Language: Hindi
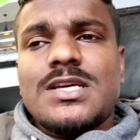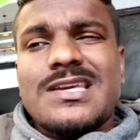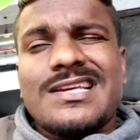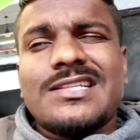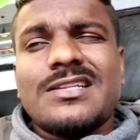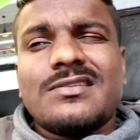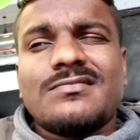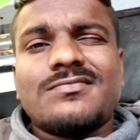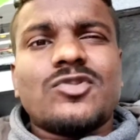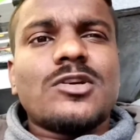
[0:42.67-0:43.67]
एक दिन
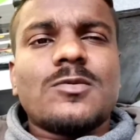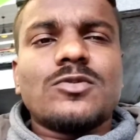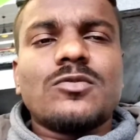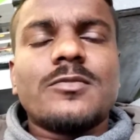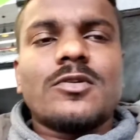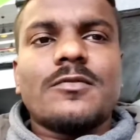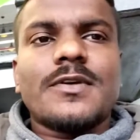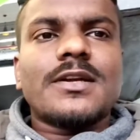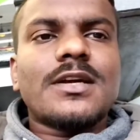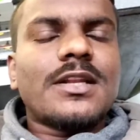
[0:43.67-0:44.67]
थोड़ा बहुत घूमूँगा
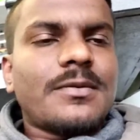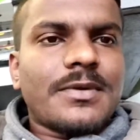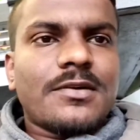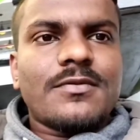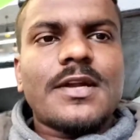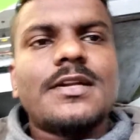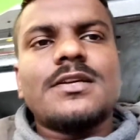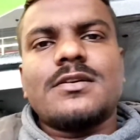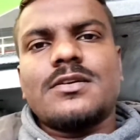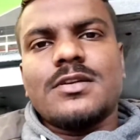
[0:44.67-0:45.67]
फिर कल है मेरा फ्लाइट
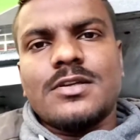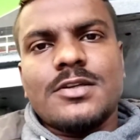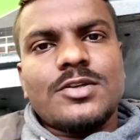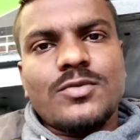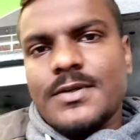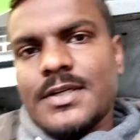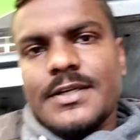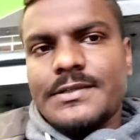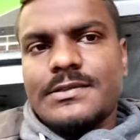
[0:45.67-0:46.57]
रिटर्न टू इंडिया